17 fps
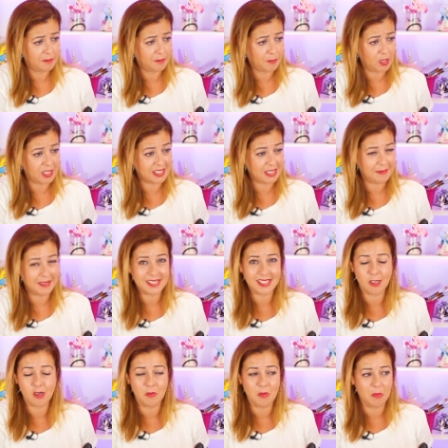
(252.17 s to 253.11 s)
Porque se ve
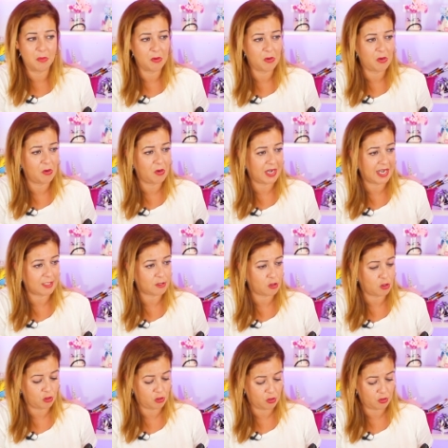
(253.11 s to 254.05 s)
así como un poco
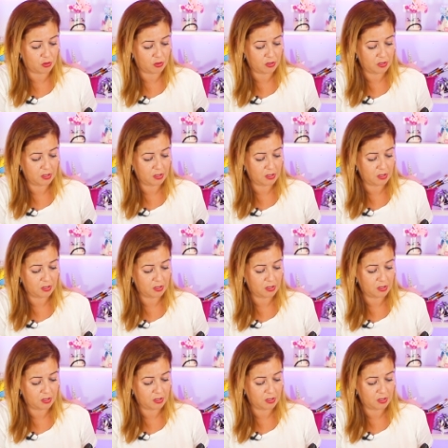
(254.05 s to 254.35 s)
grasoso.